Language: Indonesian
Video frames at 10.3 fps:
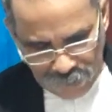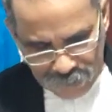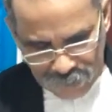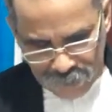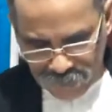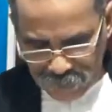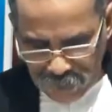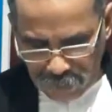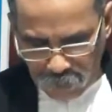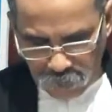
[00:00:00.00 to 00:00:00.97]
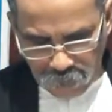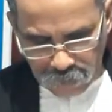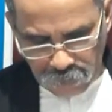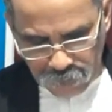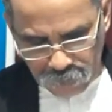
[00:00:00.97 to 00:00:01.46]
Anda sedang
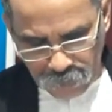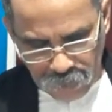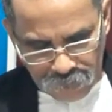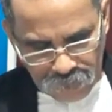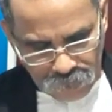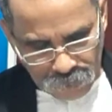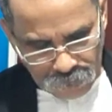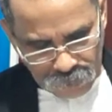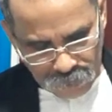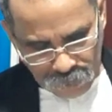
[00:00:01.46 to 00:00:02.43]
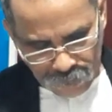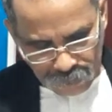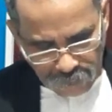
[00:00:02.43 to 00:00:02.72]
meluangkan waktu dengan Yesus.